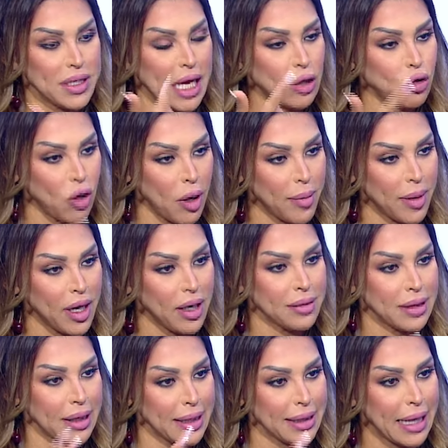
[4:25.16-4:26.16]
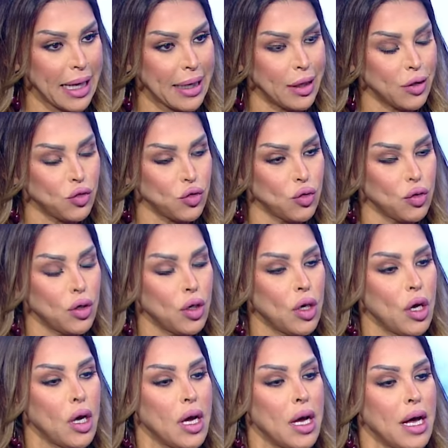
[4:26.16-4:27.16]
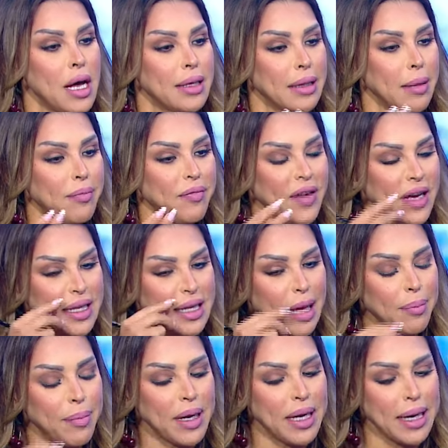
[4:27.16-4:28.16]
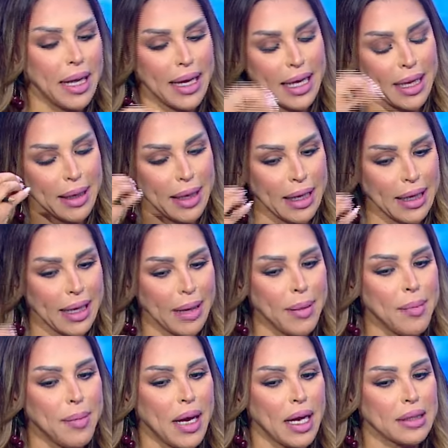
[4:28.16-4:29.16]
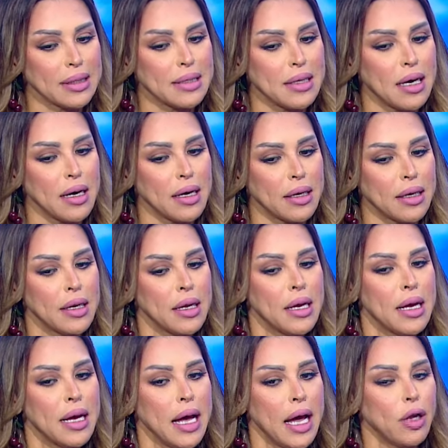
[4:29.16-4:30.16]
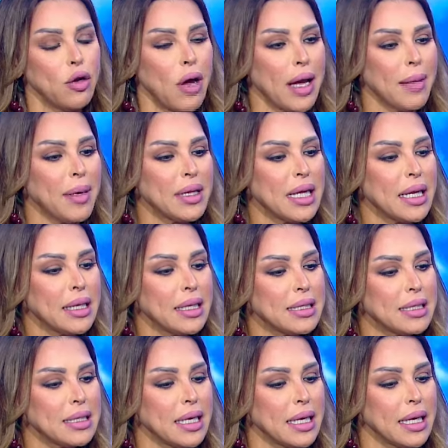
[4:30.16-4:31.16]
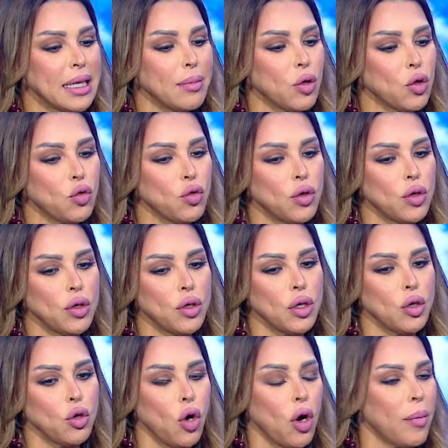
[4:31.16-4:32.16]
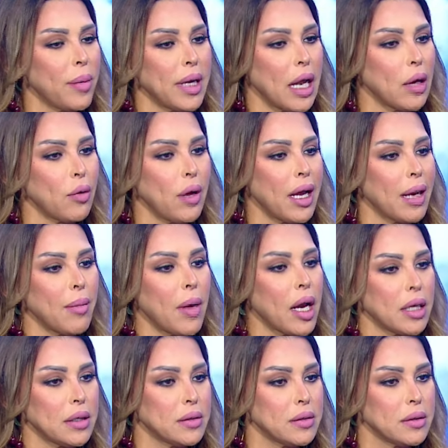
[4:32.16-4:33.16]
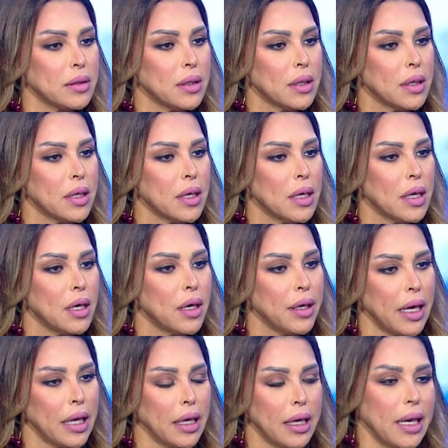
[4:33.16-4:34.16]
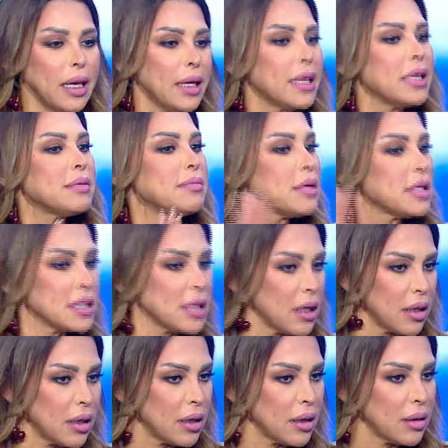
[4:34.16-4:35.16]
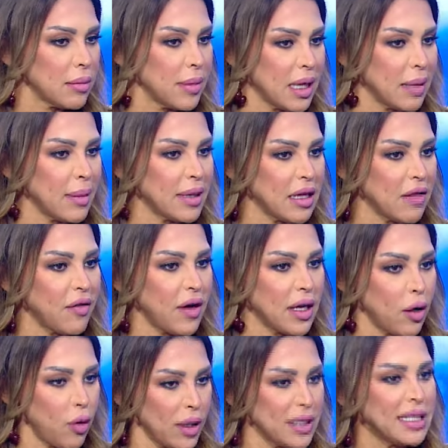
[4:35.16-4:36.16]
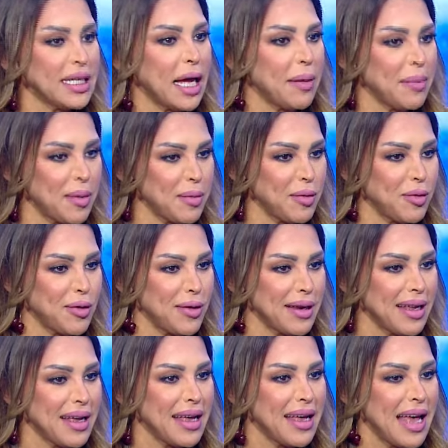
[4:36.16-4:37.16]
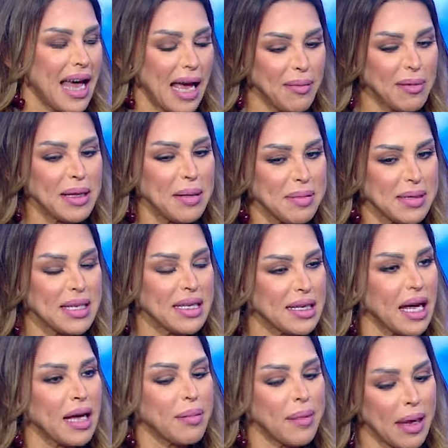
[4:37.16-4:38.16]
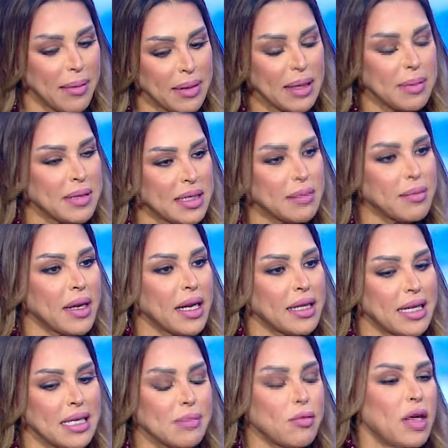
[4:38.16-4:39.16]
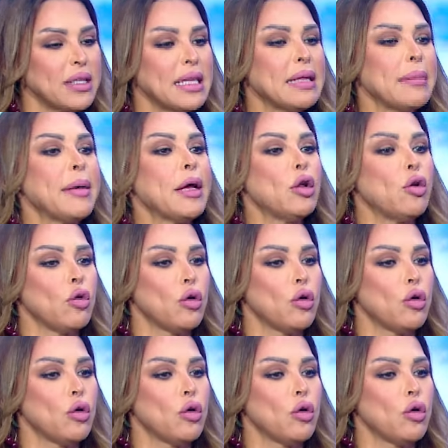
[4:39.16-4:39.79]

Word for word: اذا عنده امراض طريقه حياته اكيد طب فيك تخبرنا هيك يعني كمان باختصار انه اي متى النسيان بيكون نوع من انواع المرض يعني كل الناس بتنسى مثل ما اتفقنا وهيدي نعمه بنقول اي متى بيصير نقمه اي متى بيصير مرض لازم واحد ينتبه له